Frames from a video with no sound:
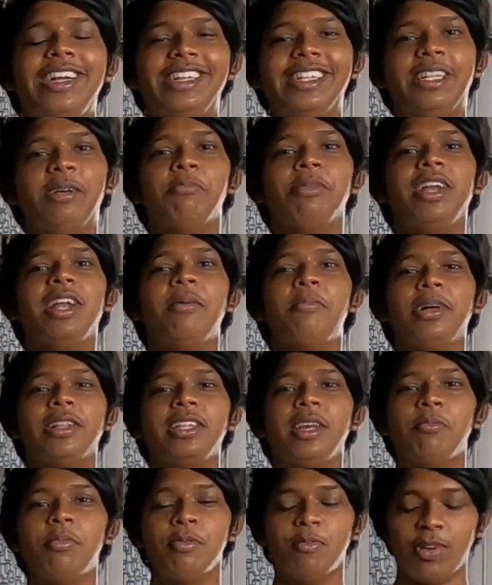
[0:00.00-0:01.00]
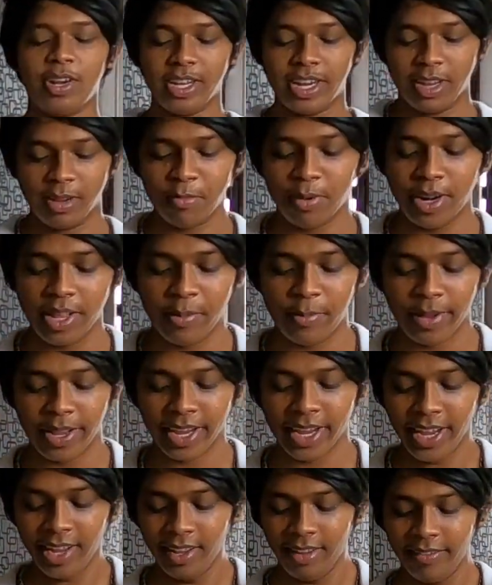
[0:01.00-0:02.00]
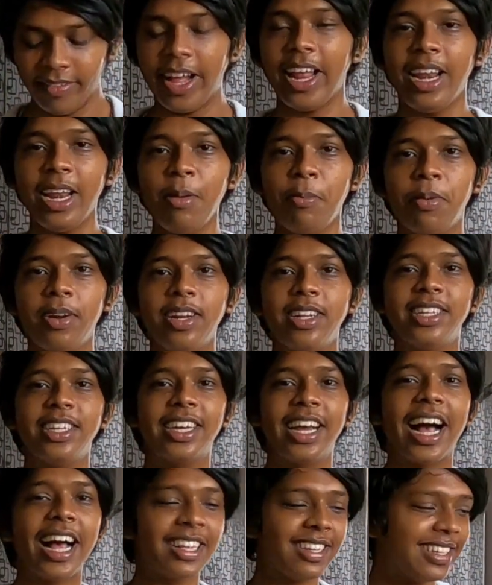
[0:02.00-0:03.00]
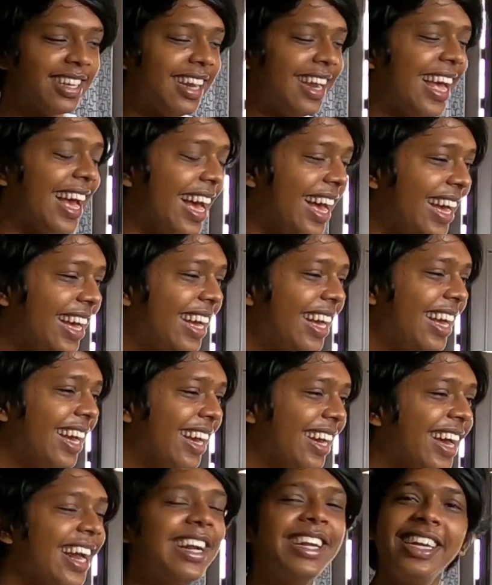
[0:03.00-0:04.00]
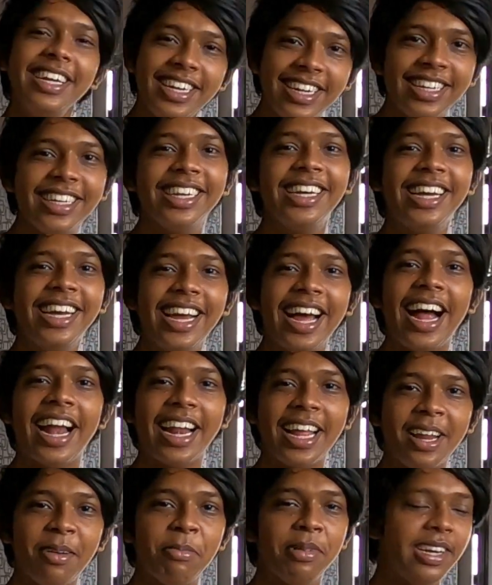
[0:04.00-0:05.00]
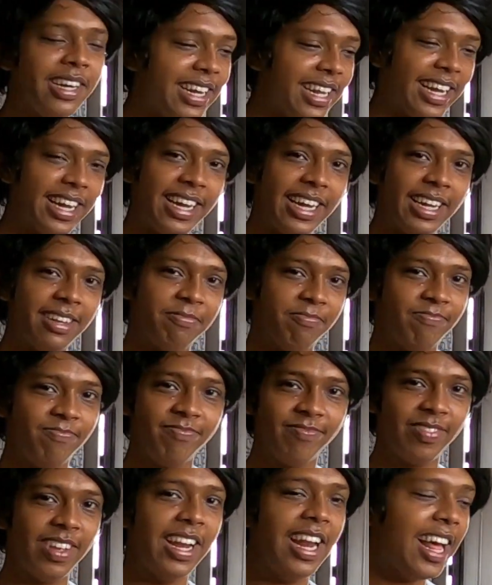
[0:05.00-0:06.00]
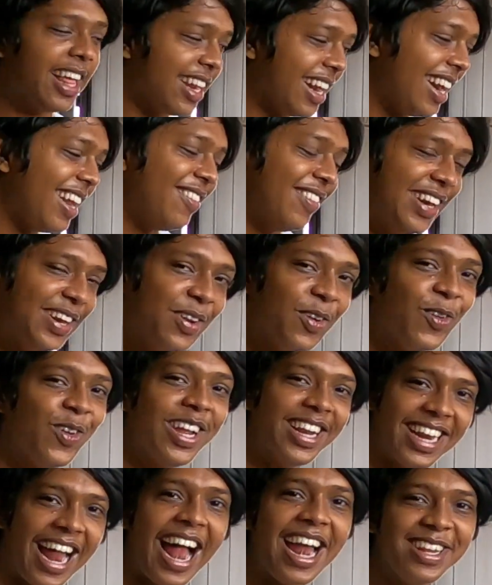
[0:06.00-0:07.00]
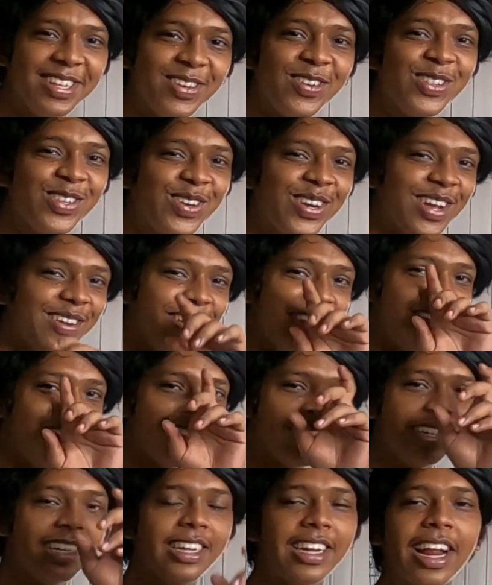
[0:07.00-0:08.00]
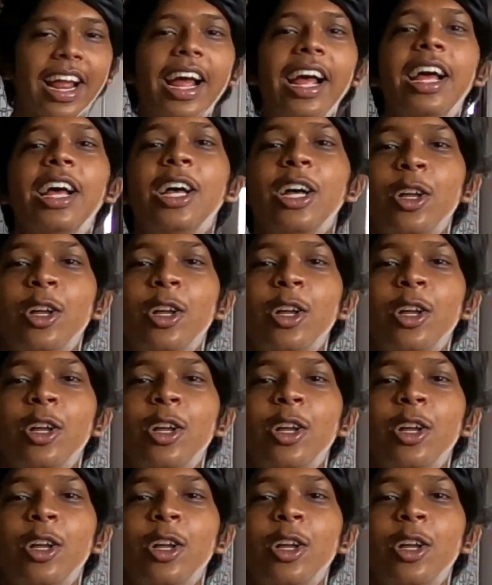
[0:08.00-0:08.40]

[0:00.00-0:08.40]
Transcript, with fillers: டைட்டில் தமிழ் எல்லாம் பார்த்து எப்பயும் போல் கிளிக் பண்ணியிருப்பீங்க வேறு என்ன பண்ணுறது காசு இல்லை கண்டென்ட் இருக்குது ஆனால் நம்மக்கிட்ட இல்லாதனால வீட்டுக்குள்ளேயே நாலு சோத்துக்குள்ளேயே வீடியோ எடுத்துகிட்டு இருக்கேன்